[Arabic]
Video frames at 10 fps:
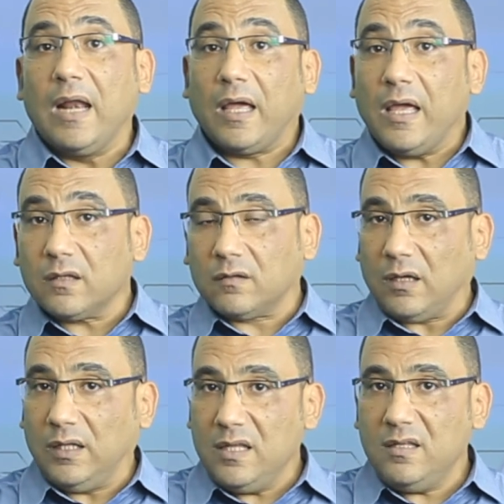الغير
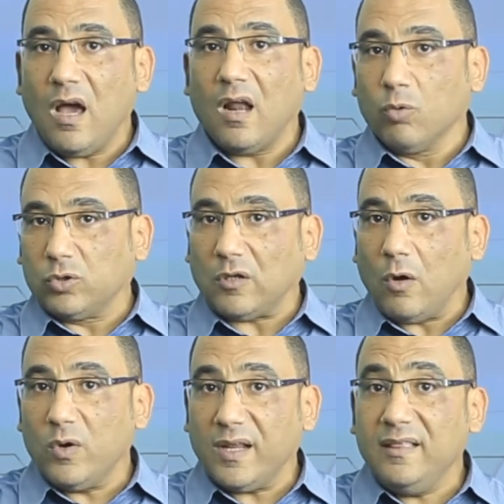تقليدي
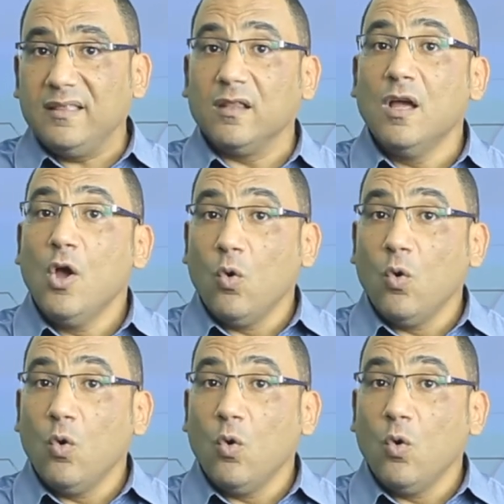المتطور جدا